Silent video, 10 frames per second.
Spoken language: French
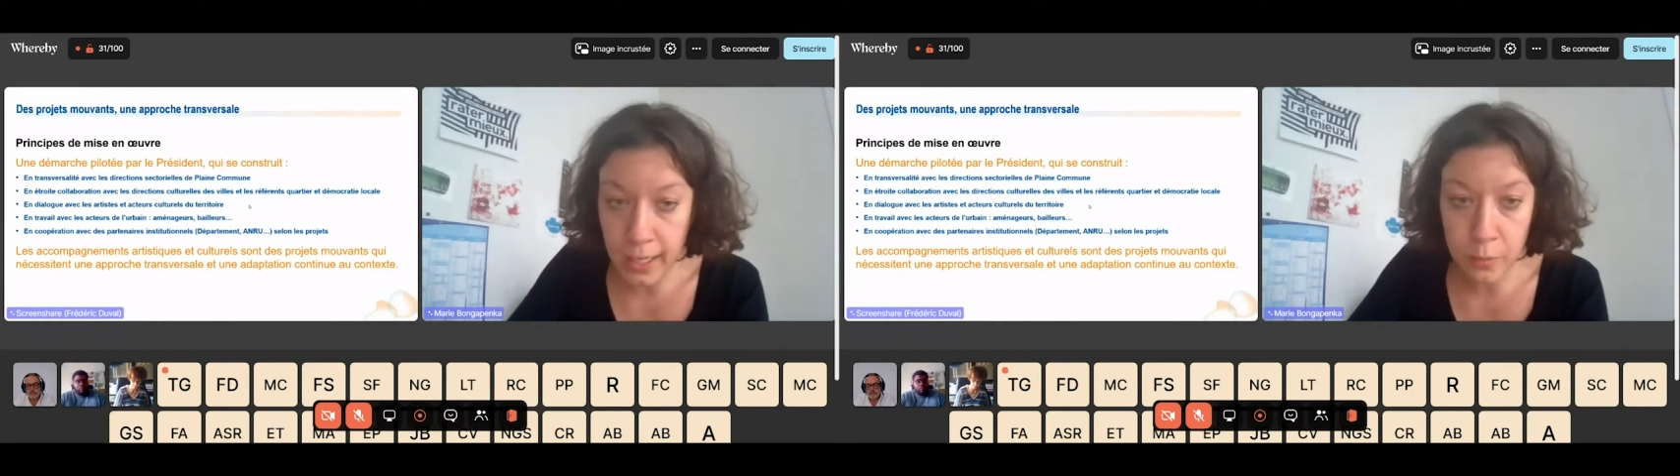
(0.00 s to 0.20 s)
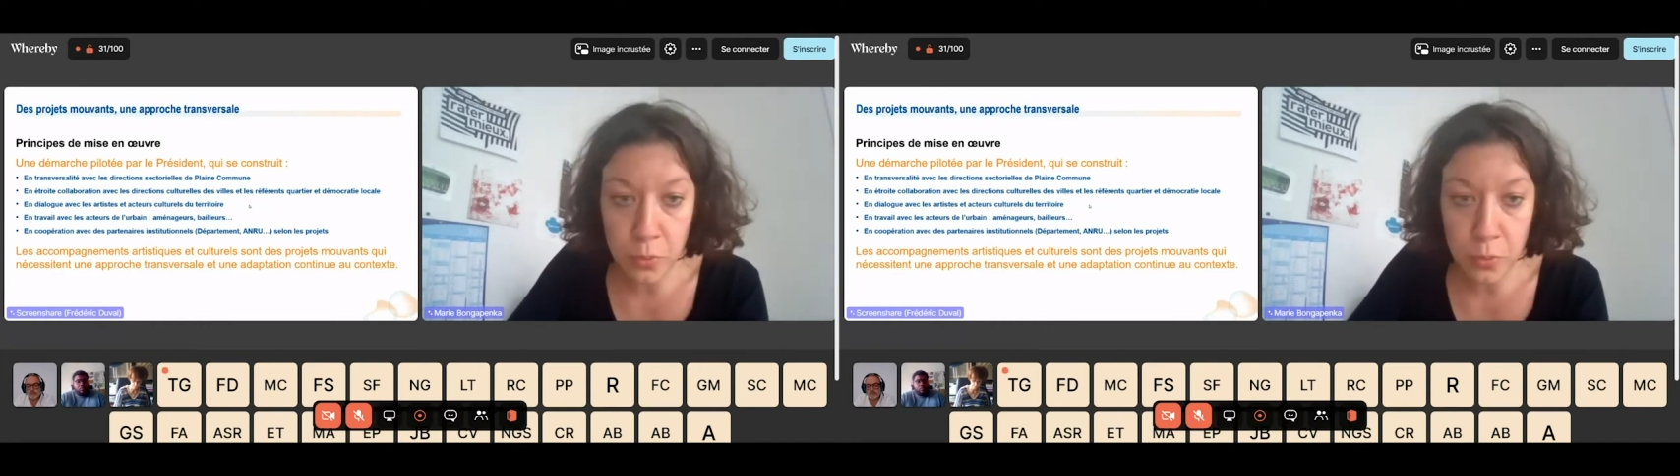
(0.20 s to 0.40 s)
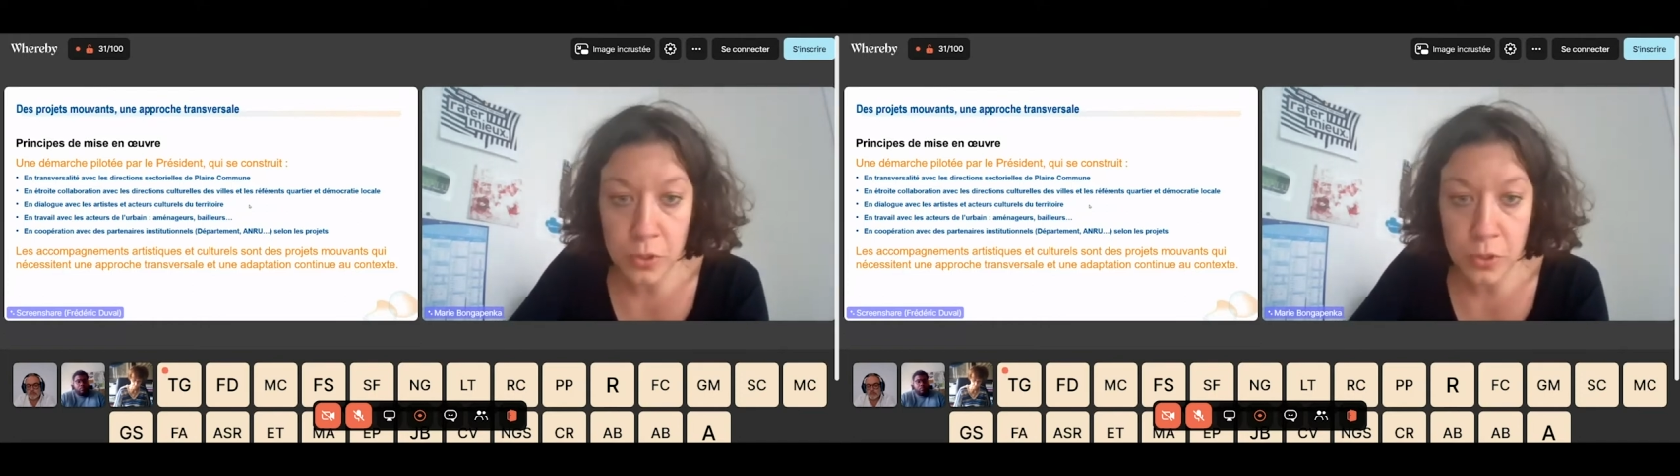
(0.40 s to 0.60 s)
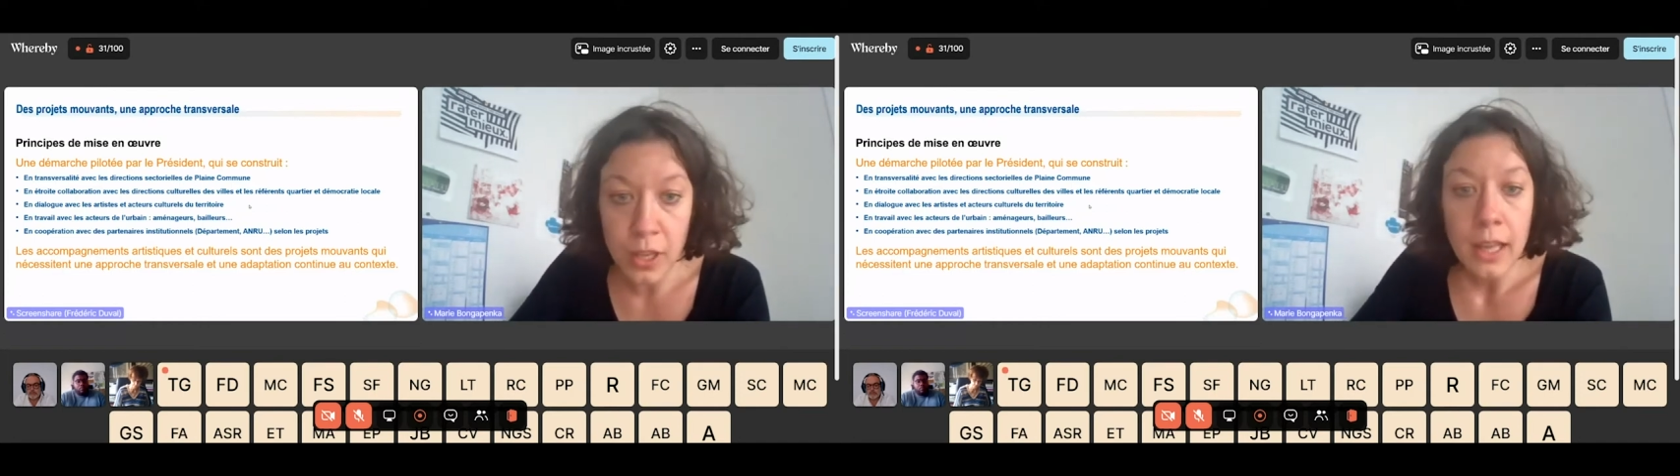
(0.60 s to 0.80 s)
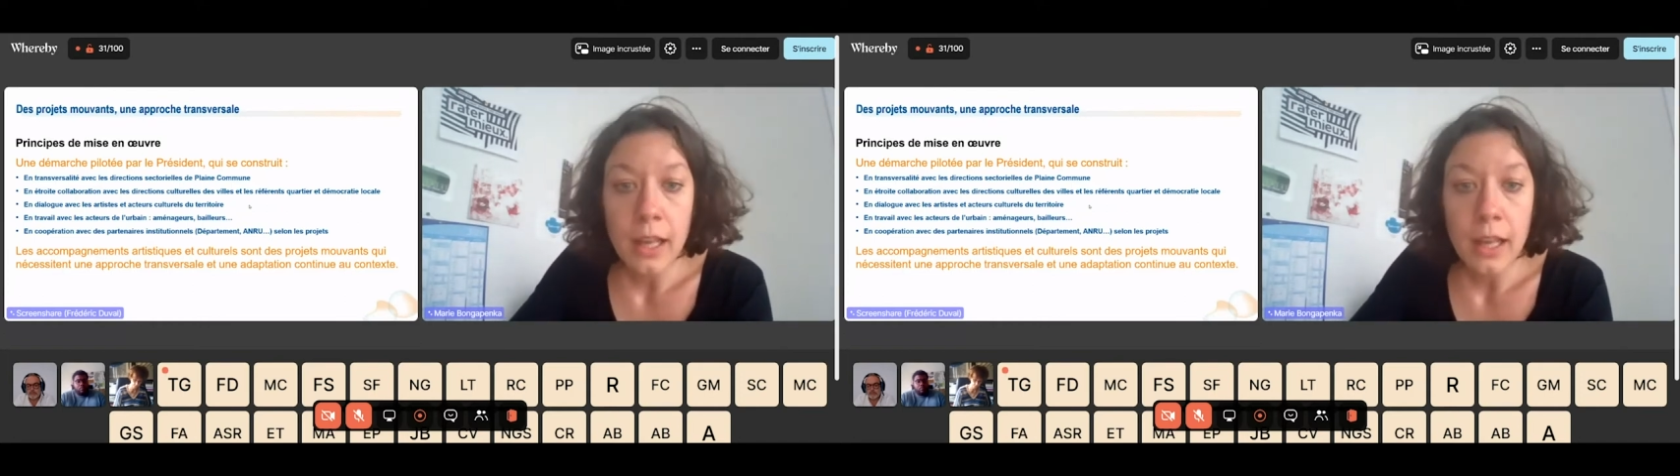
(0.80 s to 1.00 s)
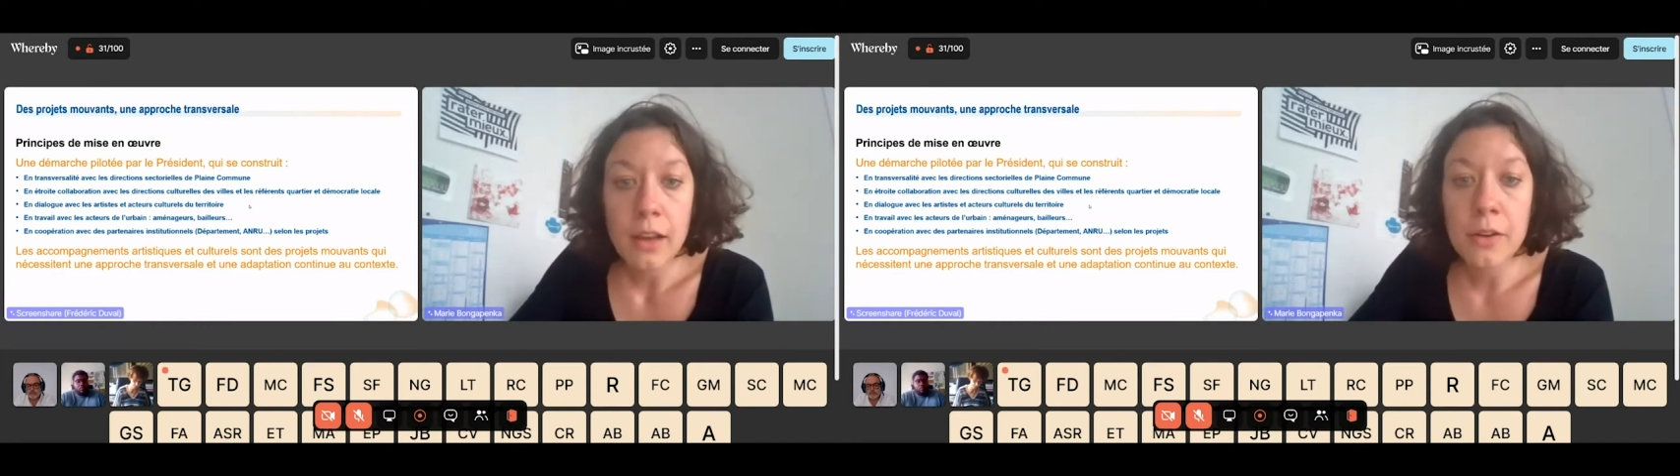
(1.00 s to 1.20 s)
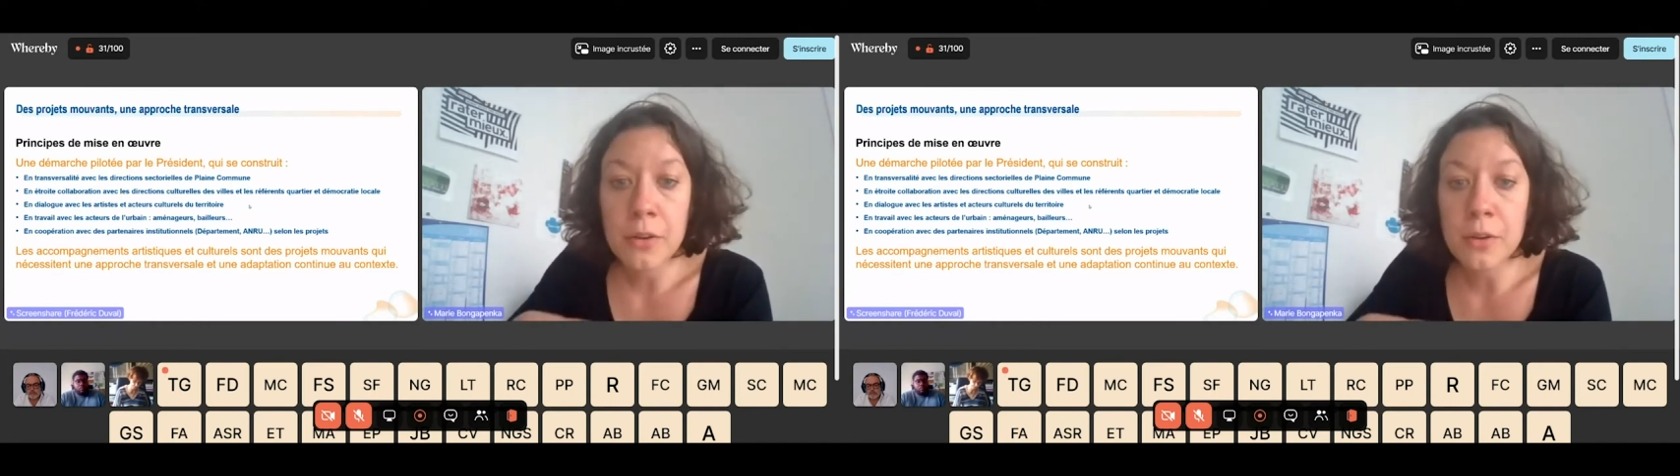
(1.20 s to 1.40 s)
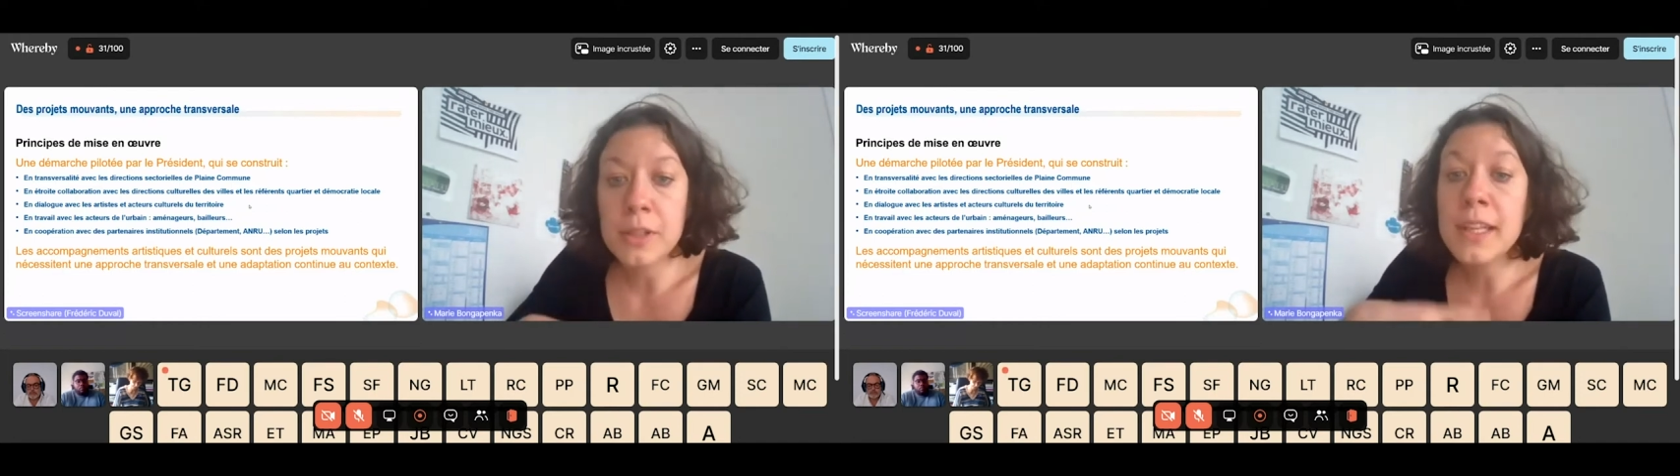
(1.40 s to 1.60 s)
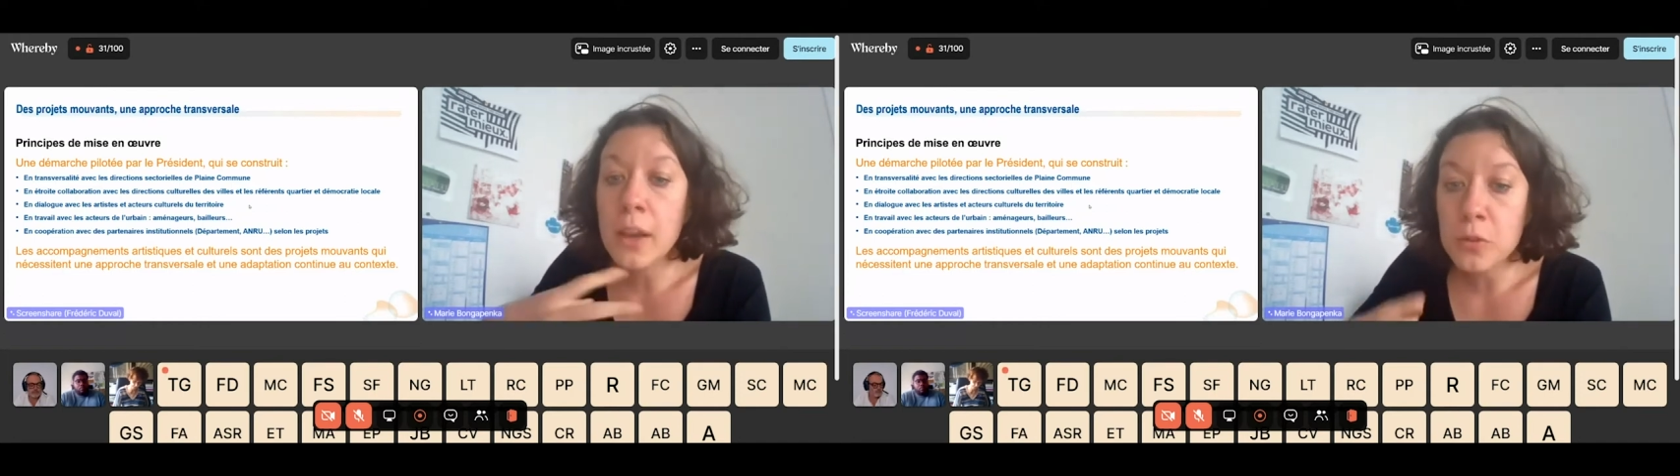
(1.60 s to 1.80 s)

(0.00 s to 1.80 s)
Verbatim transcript: répondre. Il y a